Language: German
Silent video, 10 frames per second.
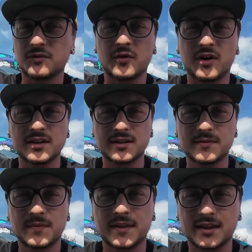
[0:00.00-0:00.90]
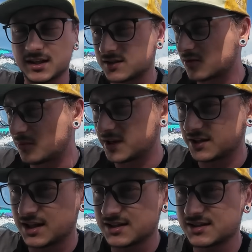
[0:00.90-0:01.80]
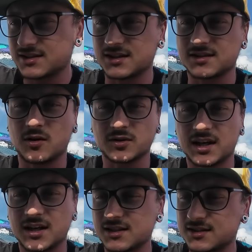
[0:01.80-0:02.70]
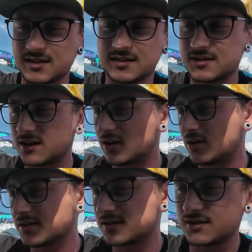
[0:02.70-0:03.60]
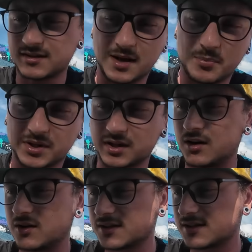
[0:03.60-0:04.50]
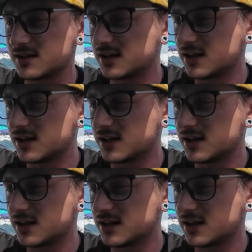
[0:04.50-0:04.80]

wie vorne, der ist komplett nass. Das heißt auch da Sitze raus, Teppich raus,